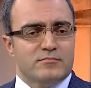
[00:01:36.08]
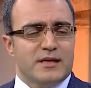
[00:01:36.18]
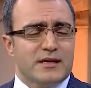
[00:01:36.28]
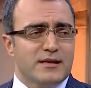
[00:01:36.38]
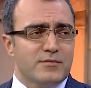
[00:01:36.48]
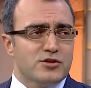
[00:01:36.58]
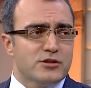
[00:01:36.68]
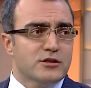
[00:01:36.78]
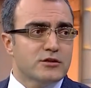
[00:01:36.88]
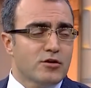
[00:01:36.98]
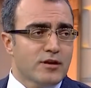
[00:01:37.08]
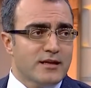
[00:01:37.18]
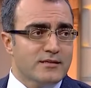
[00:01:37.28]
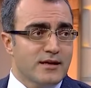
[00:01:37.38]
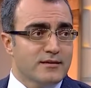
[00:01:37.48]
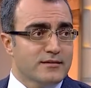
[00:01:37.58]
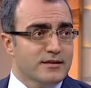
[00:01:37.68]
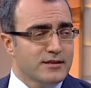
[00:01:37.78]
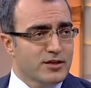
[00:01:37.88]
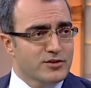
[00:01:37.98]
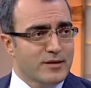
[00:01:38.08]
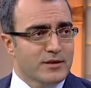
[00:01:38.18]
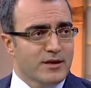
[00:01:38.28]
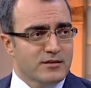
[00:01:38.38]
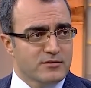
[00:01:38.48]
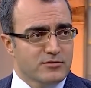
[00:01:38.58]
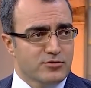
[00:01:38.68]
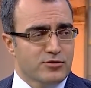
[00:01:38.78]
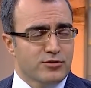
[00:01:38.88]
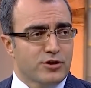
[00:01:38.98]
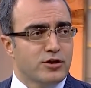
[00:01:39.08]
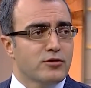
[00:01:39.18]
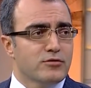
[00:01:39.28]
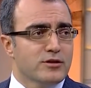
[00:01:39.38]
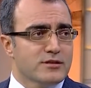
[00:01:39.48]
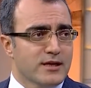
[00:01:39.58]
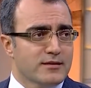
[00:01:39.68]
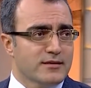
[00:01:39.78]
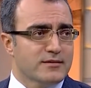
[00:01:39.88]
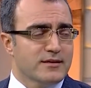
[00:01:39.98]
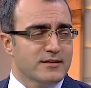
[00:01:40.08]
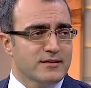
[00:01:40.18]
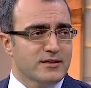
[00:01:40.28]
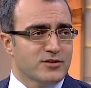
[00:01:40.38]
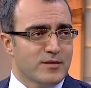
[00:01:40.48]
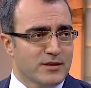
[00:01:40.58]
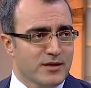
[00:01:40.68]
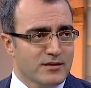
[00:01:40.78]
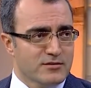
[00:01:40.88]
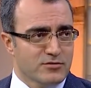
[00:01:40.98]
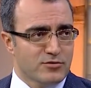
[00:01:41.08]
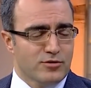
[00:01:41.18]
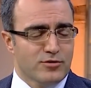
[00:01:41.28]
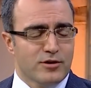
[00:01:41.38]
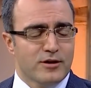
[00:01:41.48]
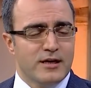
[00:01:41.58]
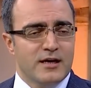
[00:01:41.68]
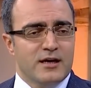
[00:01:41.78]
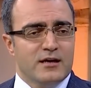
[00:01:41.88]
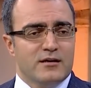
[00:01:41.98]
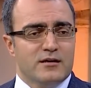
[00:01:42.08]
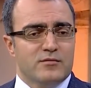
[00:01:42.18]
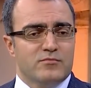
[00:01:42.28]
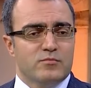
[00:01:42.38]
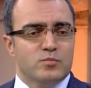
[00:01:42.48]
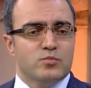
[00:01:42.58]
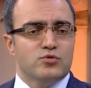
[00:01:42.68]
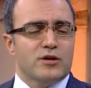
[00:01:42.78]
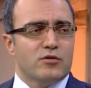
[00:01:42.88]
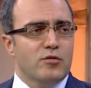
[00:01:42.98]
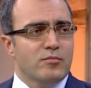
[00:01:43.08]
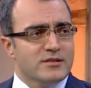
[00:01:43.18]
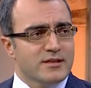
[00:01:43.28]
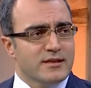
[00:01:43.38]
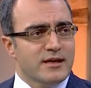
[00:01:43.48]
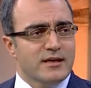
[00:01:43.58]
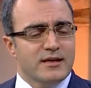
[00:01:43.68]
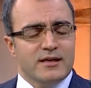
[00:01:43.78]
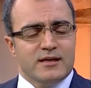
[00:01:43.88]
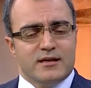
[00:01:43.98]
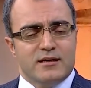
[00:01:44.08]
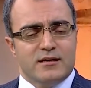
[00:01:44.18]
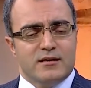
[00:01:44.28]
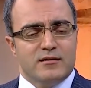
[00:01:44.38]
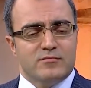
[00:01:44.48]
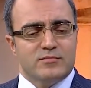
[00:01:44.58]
eklem içi kırığı olan insanlarda kireçlenme daha sık görülüyor. Kilolu insanlarda kireçlenme daha sık görülüyor. Ee, bunlar olmasa da e,